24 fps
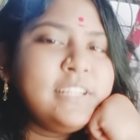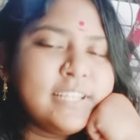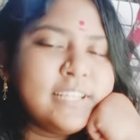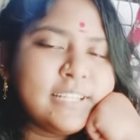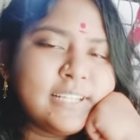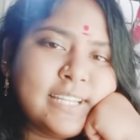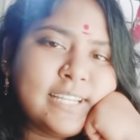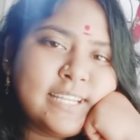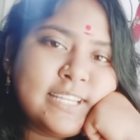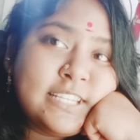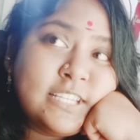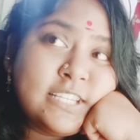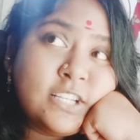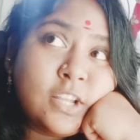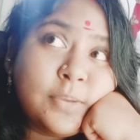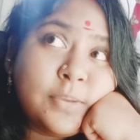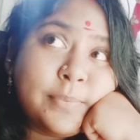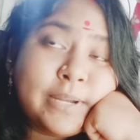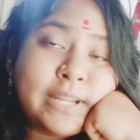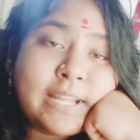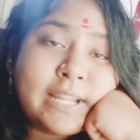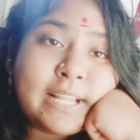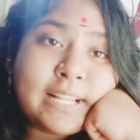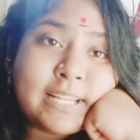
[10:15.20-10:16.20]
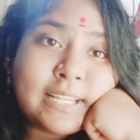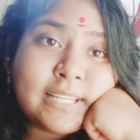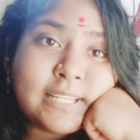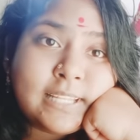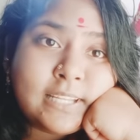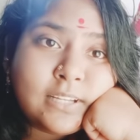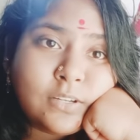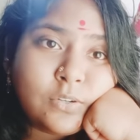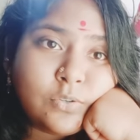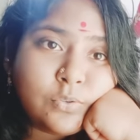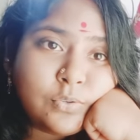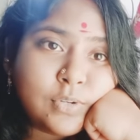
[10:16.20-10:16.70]
দেখলে এই ছিল আমার কালকে
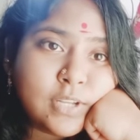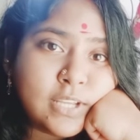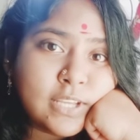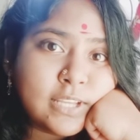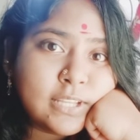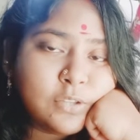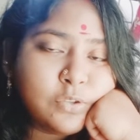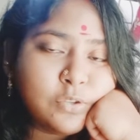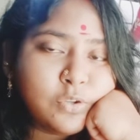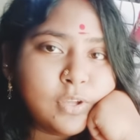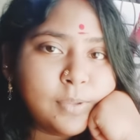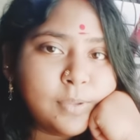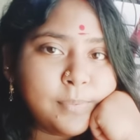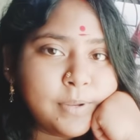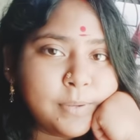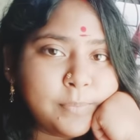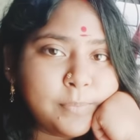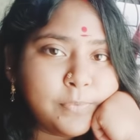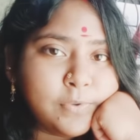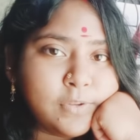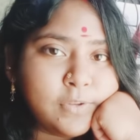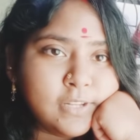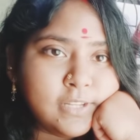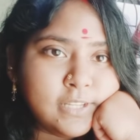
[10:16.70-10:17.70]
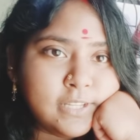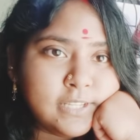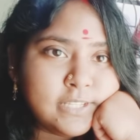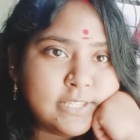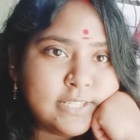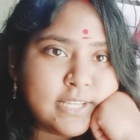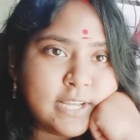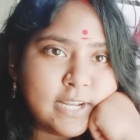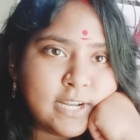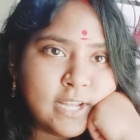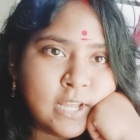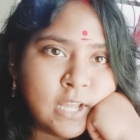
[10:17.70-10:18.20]
থেকে রুটিন তো এবার বলে দিই
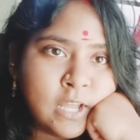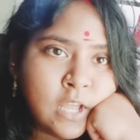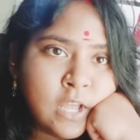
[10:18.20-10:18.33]
যারা